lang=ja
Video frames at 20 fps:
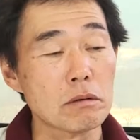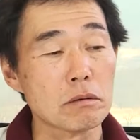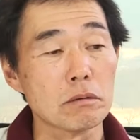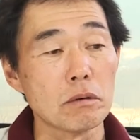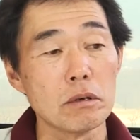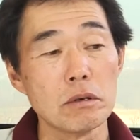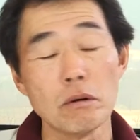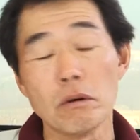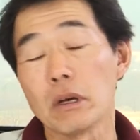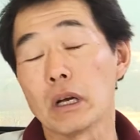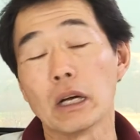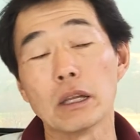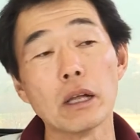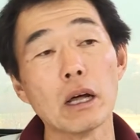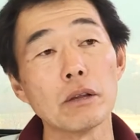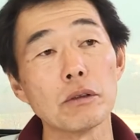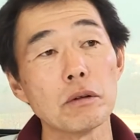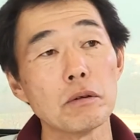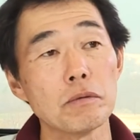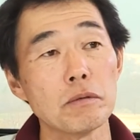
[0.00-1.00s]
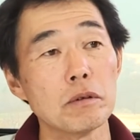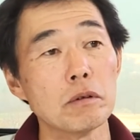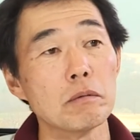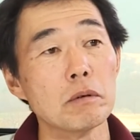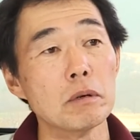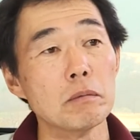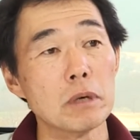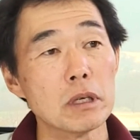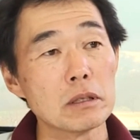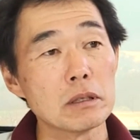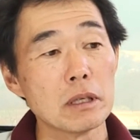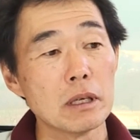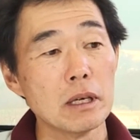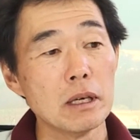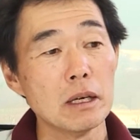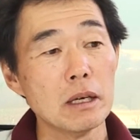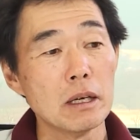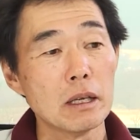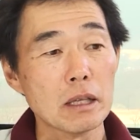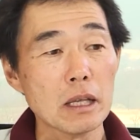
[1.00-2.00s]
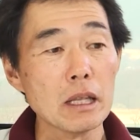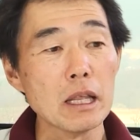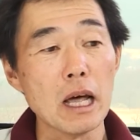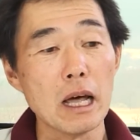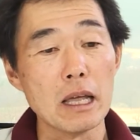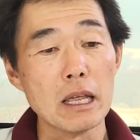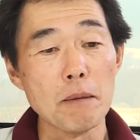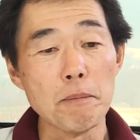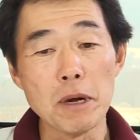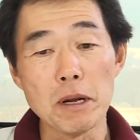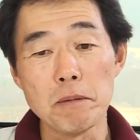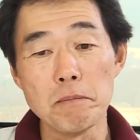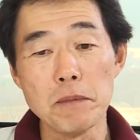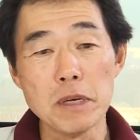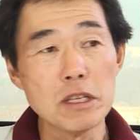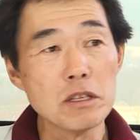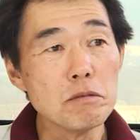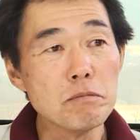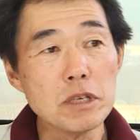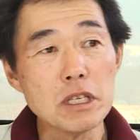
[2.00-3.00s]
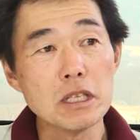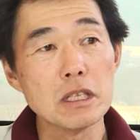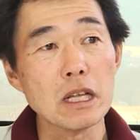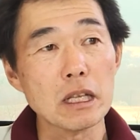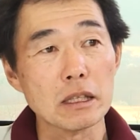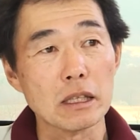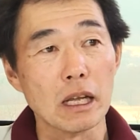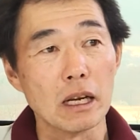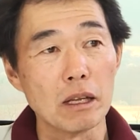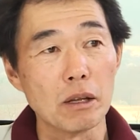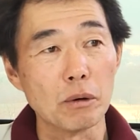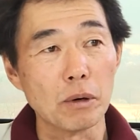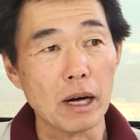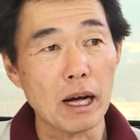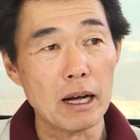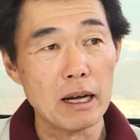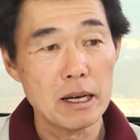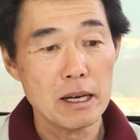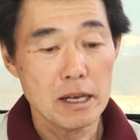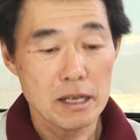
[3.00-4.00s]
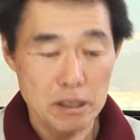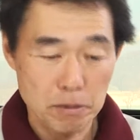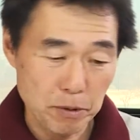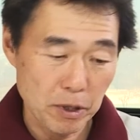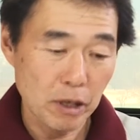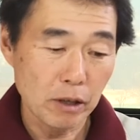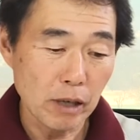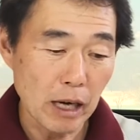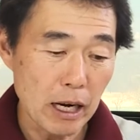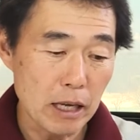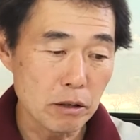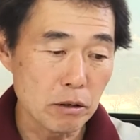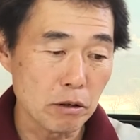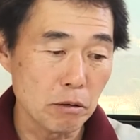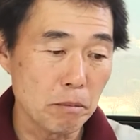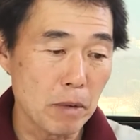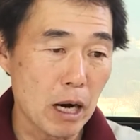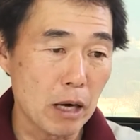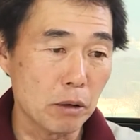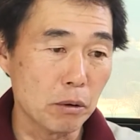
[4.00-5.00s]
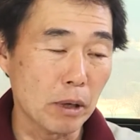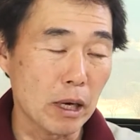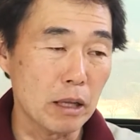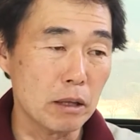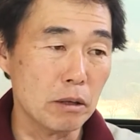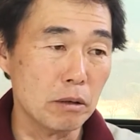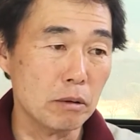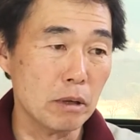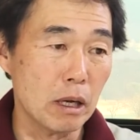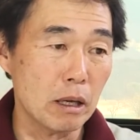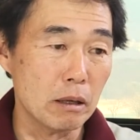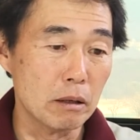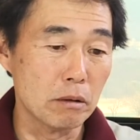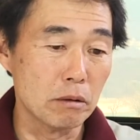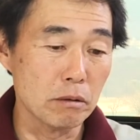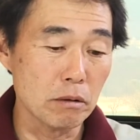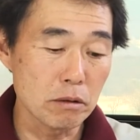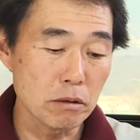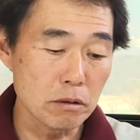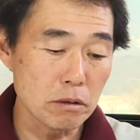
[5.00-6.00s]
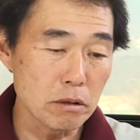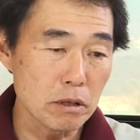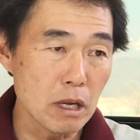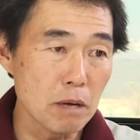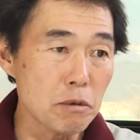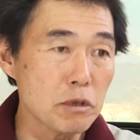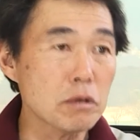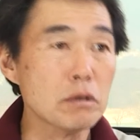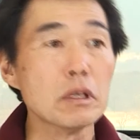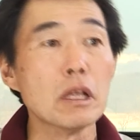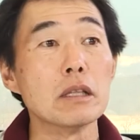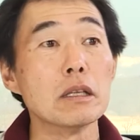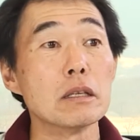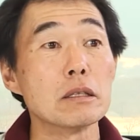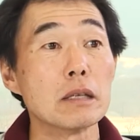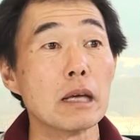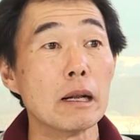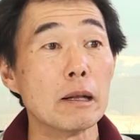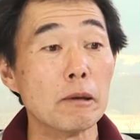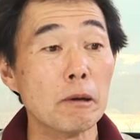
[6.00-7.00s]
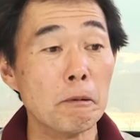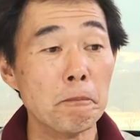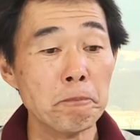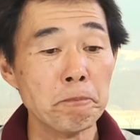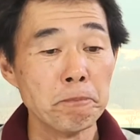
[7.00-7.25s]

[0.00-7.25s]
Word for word: すごい良いかなというふうに思います。ただやっぱり水道だったりとかスプリンクラーヘッドの周りとかっていうのはどの除草剤もそうなんですけれど